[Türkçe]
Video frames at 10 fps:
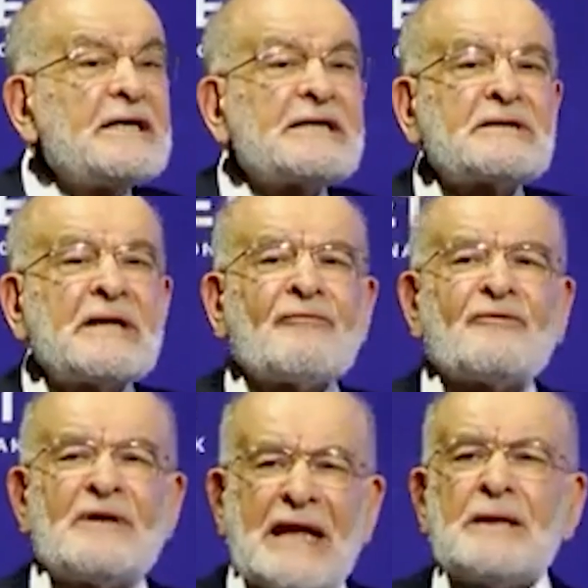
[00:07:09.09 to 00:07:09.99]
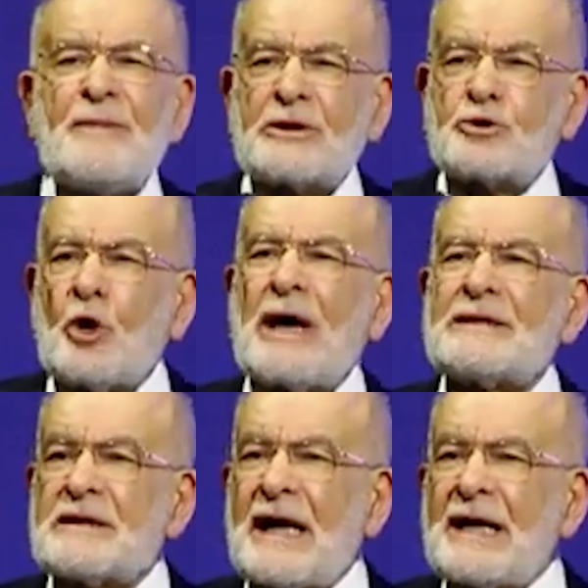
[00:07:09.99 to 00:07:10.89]
İsraf ne demek şu
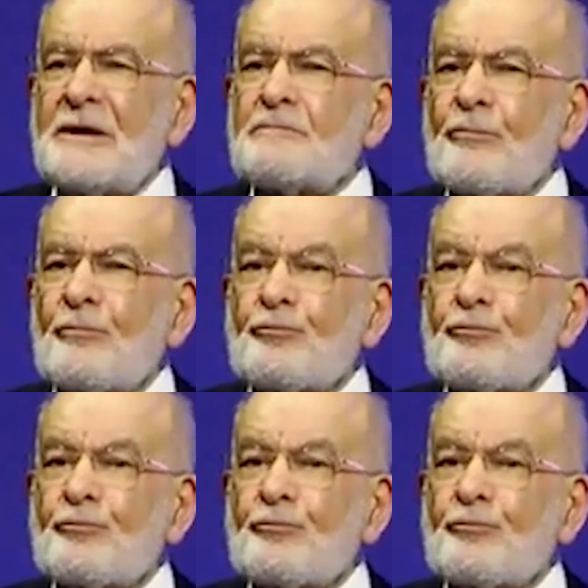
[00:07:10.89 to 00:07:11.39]
anda?